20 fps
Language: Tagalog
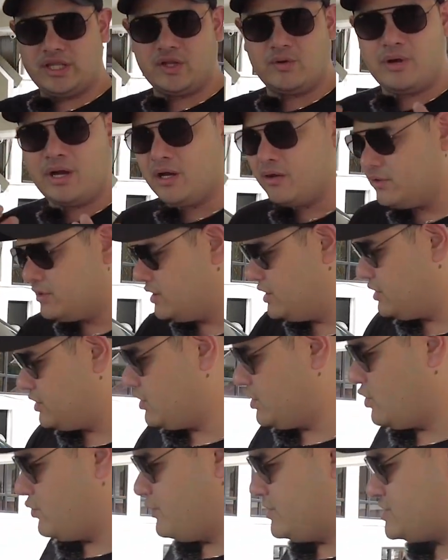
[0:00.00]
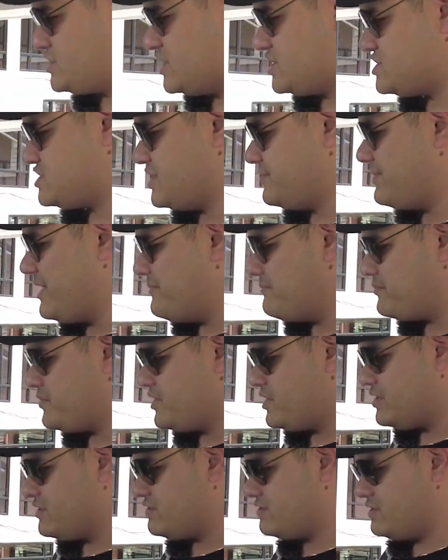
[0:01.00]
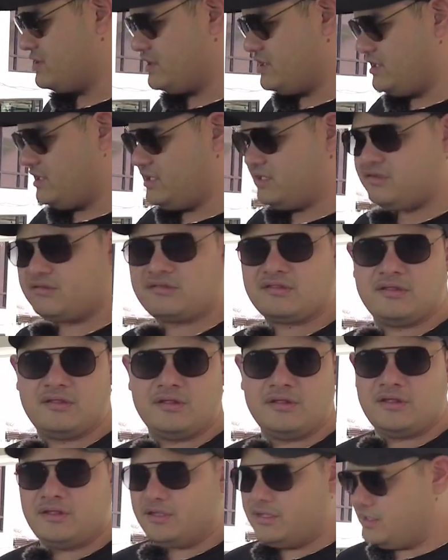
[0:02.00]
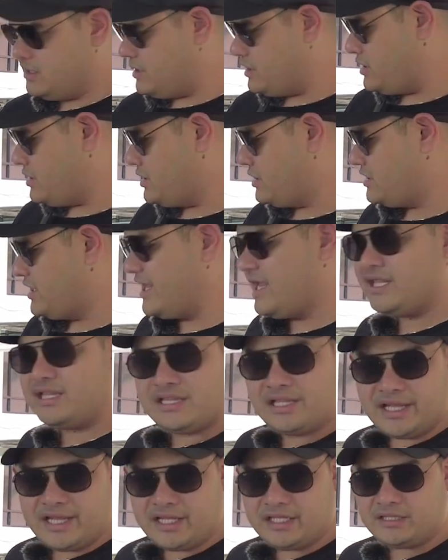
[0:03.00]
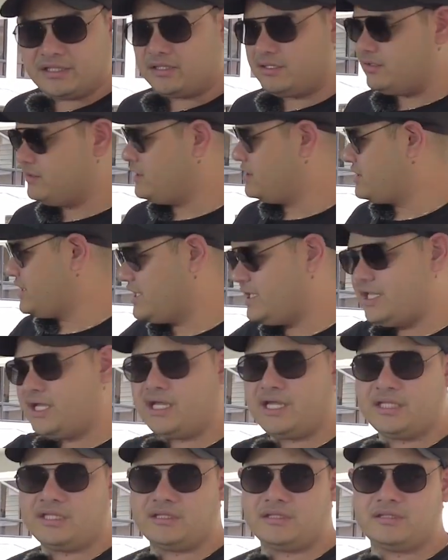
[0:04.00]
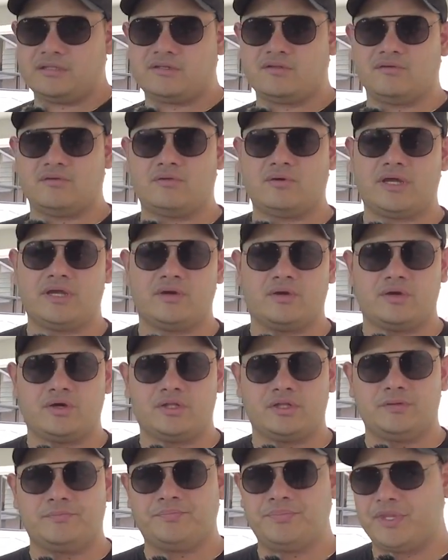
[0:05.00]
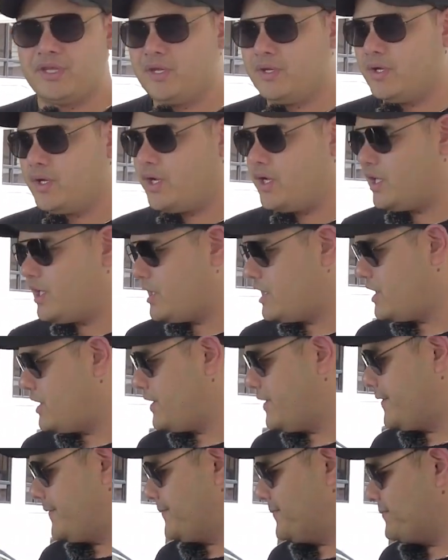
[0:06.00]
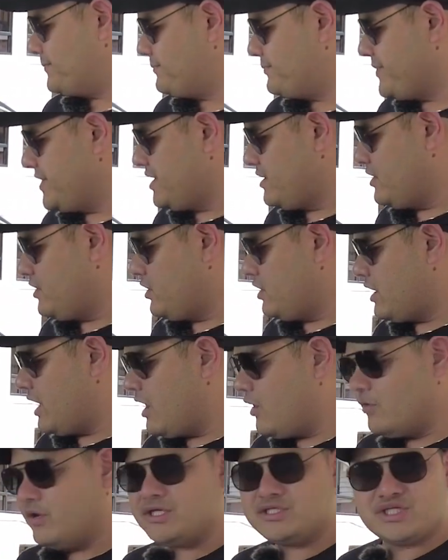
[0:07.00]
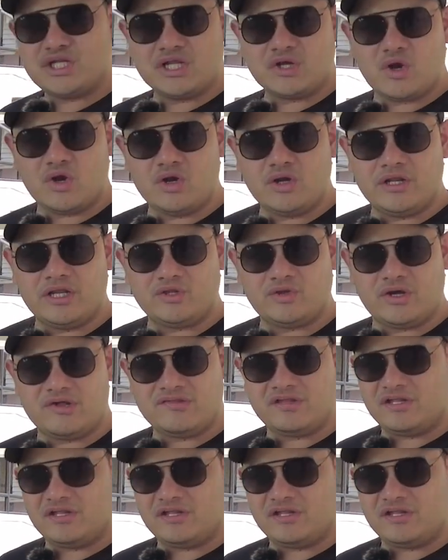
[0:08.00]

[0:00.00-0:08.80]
ginawa ko dito, we changed the bumpers, the kit, uh, the headlight, the taillight. So ngayon, um, ang original color nito ay